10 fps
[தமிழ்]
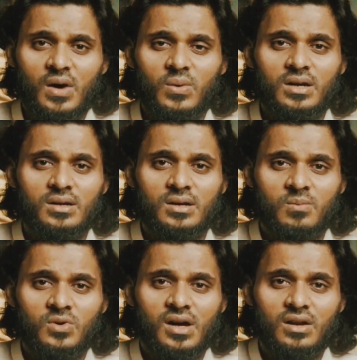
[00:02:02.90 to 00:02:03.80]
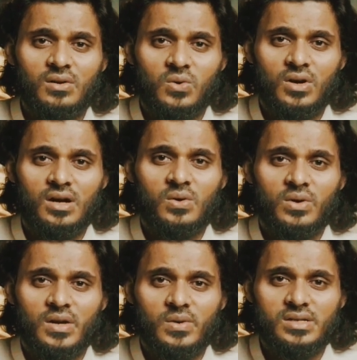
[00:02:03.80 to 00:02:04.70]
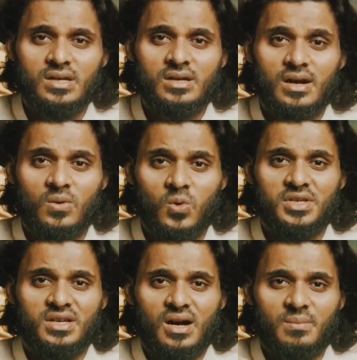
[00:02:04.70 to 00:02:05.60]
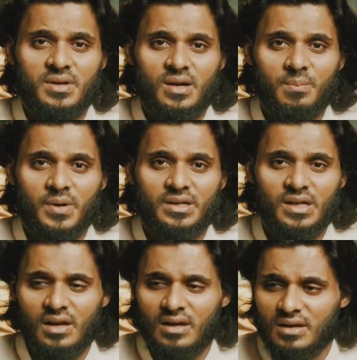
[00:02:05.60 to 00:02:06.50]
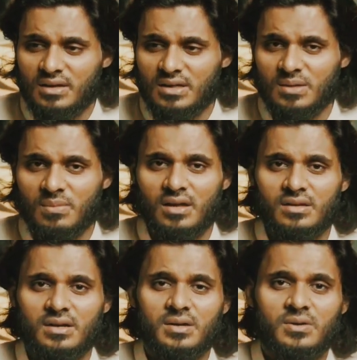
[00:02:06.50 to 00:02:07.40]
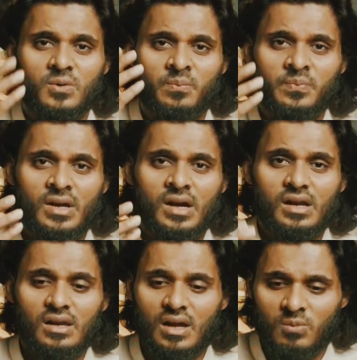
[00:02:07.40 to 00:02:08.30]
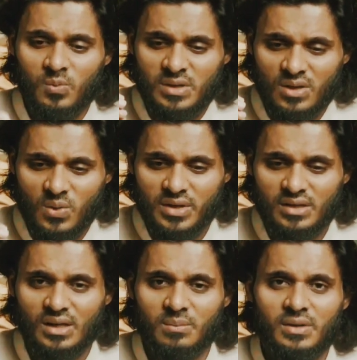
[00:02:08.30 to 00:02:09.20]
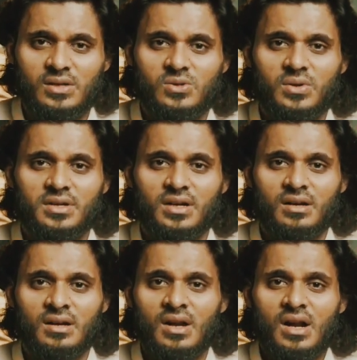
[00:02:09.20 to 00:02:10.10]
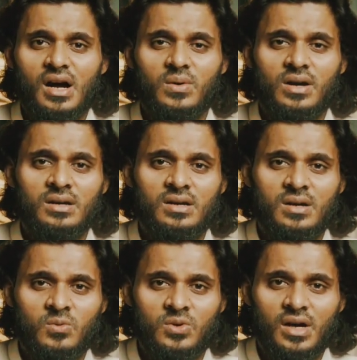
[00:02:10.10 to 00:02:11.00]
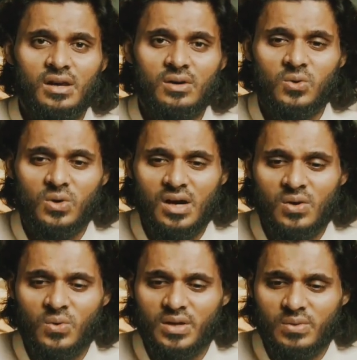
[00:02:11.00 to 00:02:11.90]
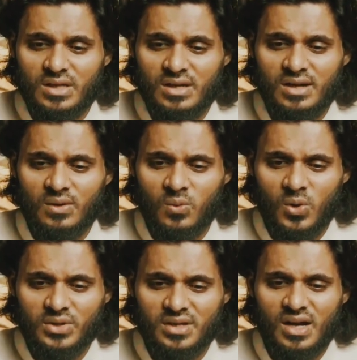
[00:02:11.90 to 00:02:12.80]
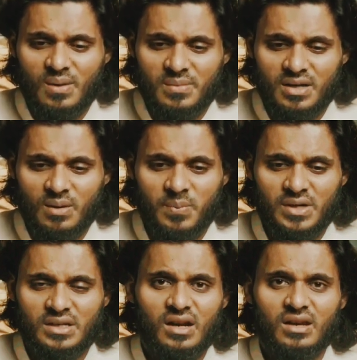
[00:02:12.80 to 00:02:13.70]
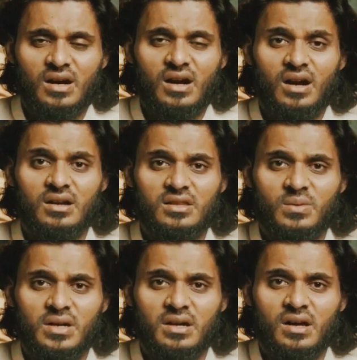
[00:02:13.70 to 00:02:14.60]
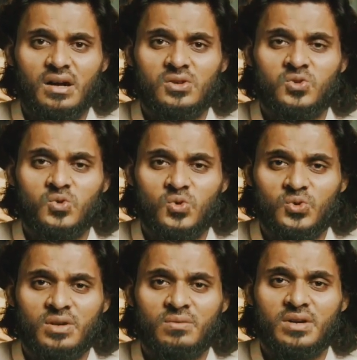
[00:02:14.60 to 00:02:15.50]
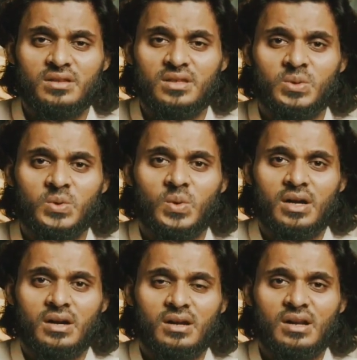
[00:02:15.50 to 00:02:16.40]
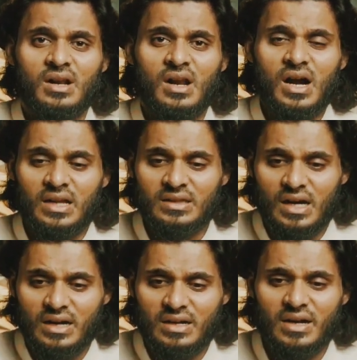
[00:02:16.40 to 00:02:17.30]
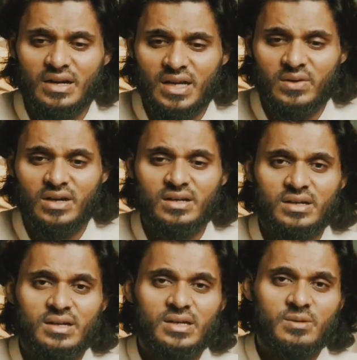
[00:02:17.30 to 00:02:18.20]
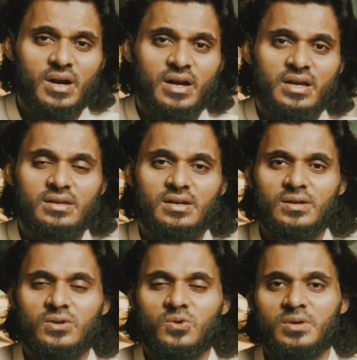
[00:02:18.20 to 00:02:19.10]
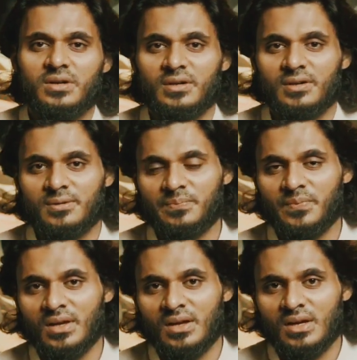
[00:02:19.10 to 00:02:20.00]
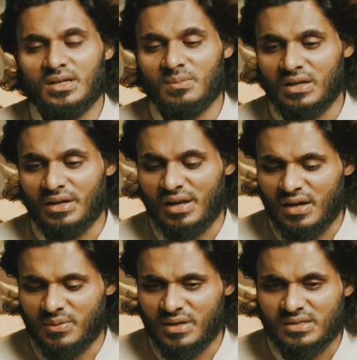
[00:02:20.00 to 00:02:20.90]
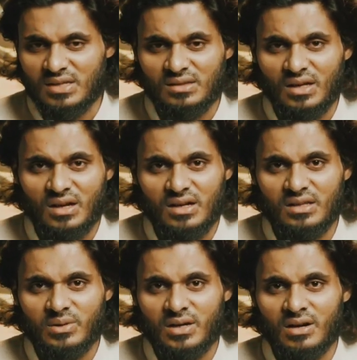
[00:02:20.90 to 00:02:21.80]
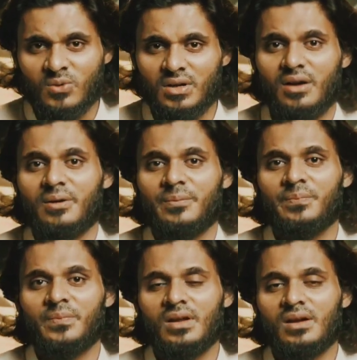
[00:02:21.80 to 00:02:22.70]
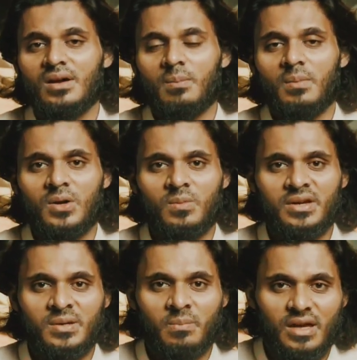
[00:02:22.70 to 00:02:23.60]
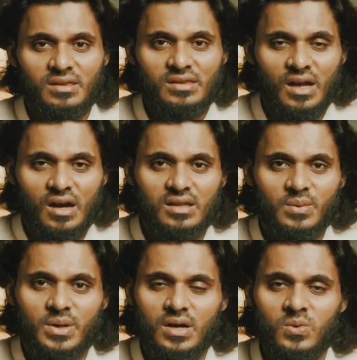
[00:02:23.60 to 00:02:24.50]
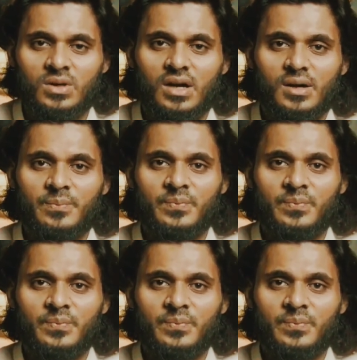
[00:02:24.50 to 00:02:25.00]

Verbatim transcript: அவர்களுக்கு முன்னால் குர்ஆனுடைய வசனங்கள் ஓதி காமிக்கப்பட்டால் ஈமான் அதிகரிக்கும் அல்லாஹ் முக்மீன்களுடைய தன்மையை சொல்கிறான் அவர்களுக்கு முன்னால் குர்ஆனுடைய வசனங்கள் ஓதி காண்பிக்கப்பட்டால் அழுதவர்களாக சுஜூதில் விழுந்து விடுவார்கள் அந்த அழுகை அவர்களுக்கு ஈமானை அதிகரிக்கும் என்று எம்மில் அல்லாஹின் அச்சத்தால் அழுதவர்கள் உண்டா மறுமையின் பயத்தால் அழுதவர்கள் உண்டா